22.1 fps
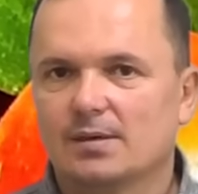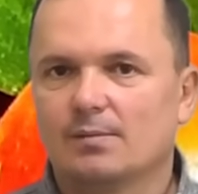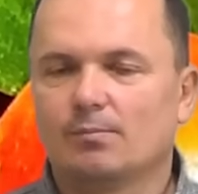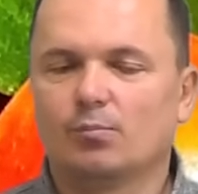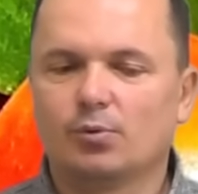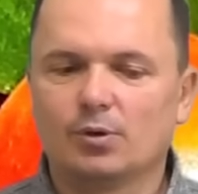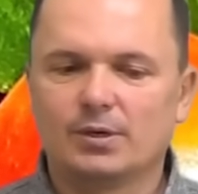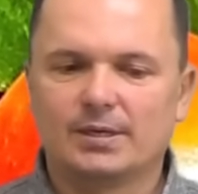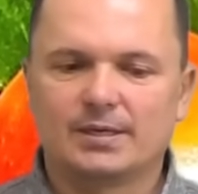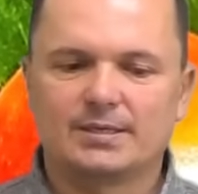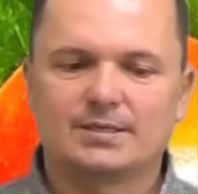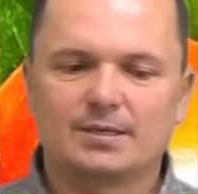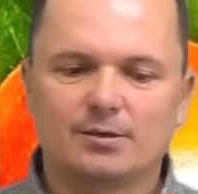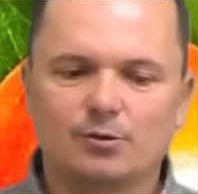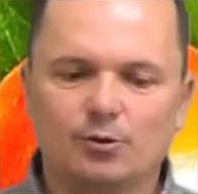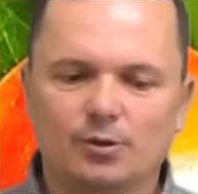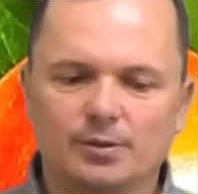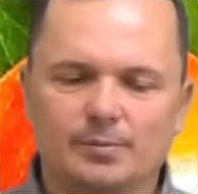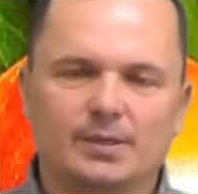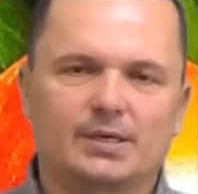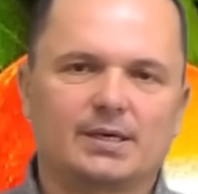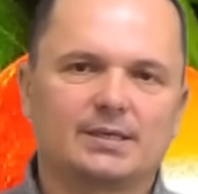Более
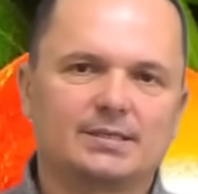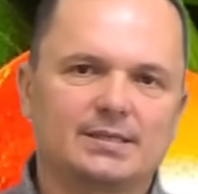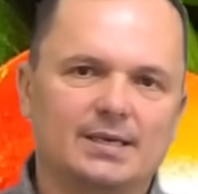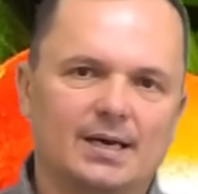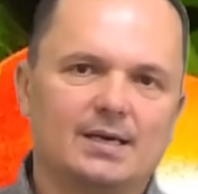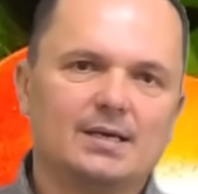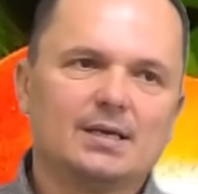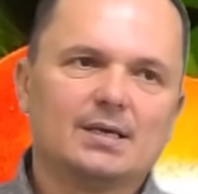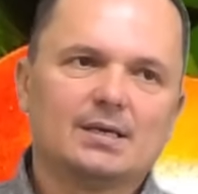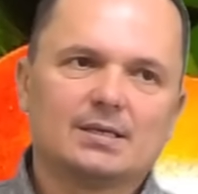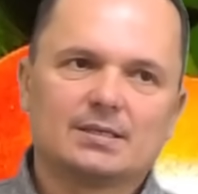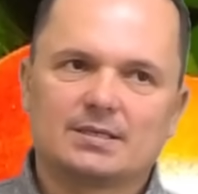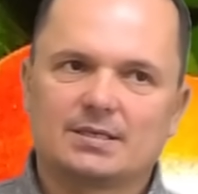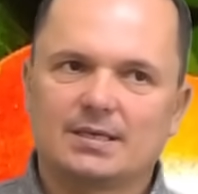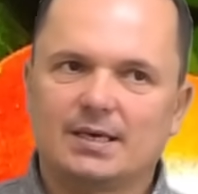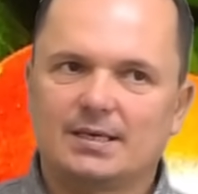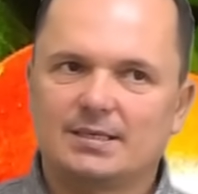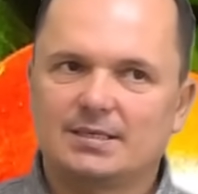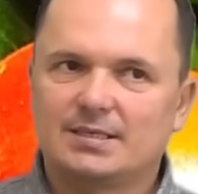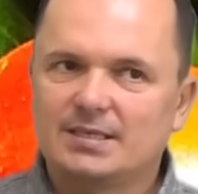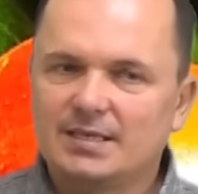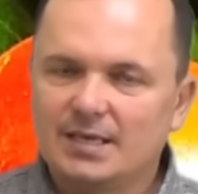зелеными, хотя
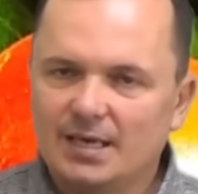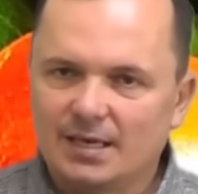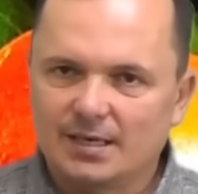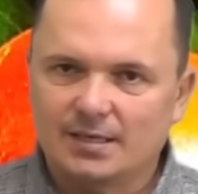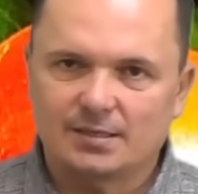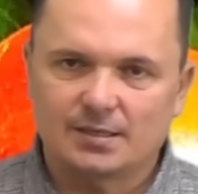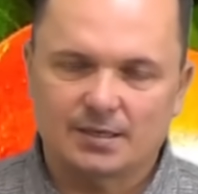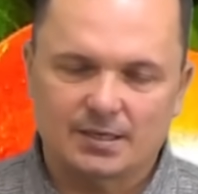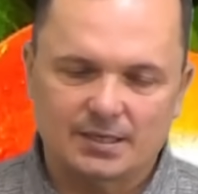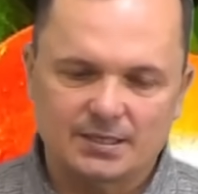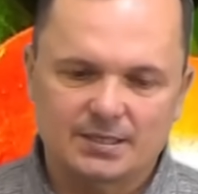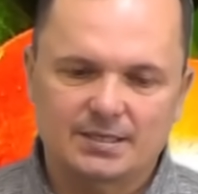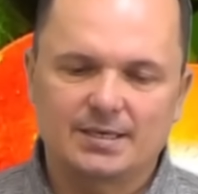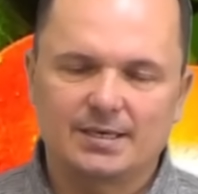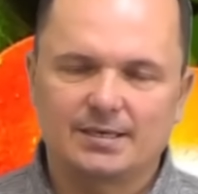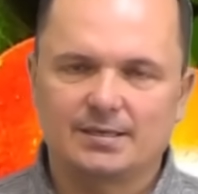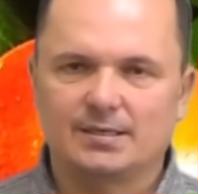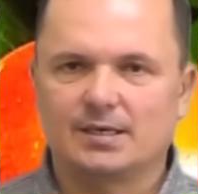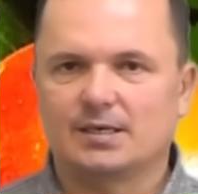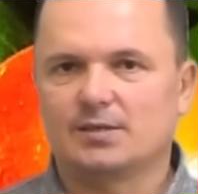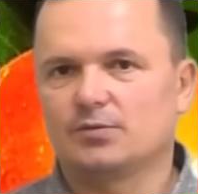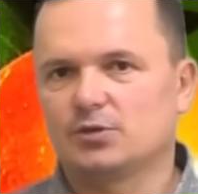за зелень
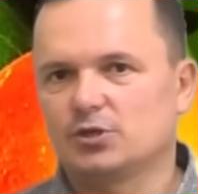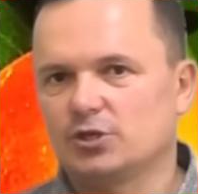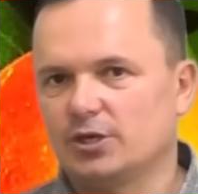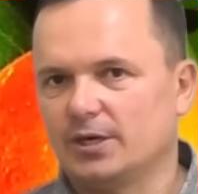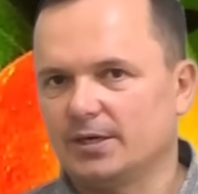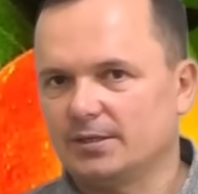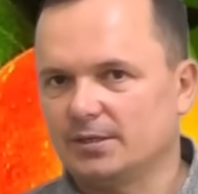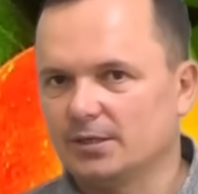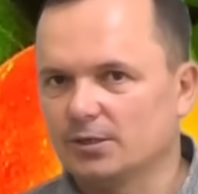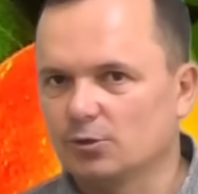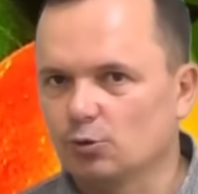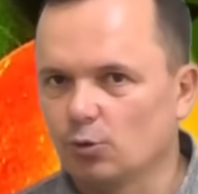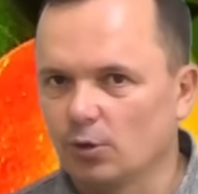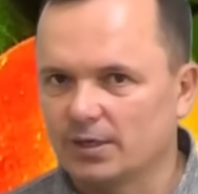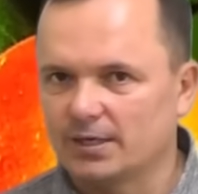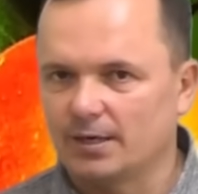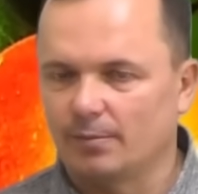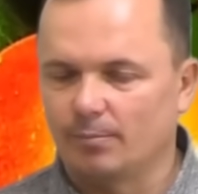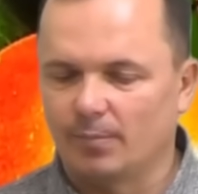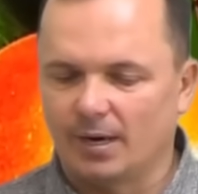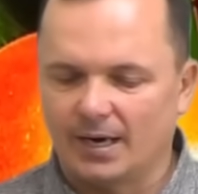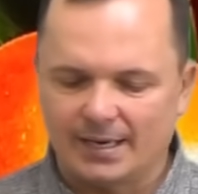растения отвечает не
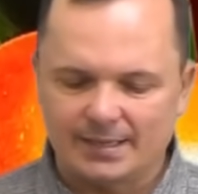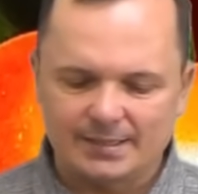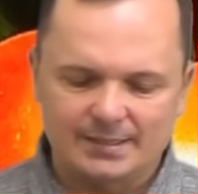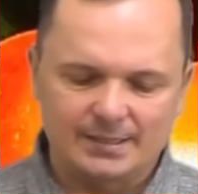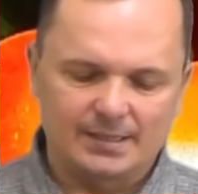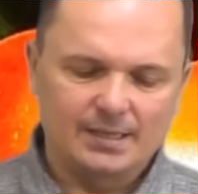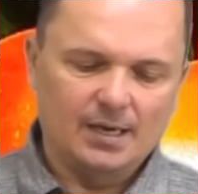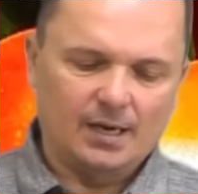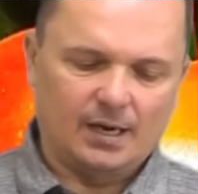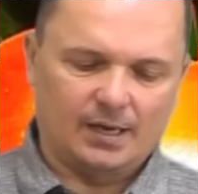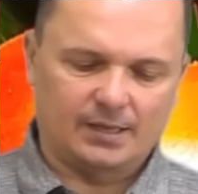только магний,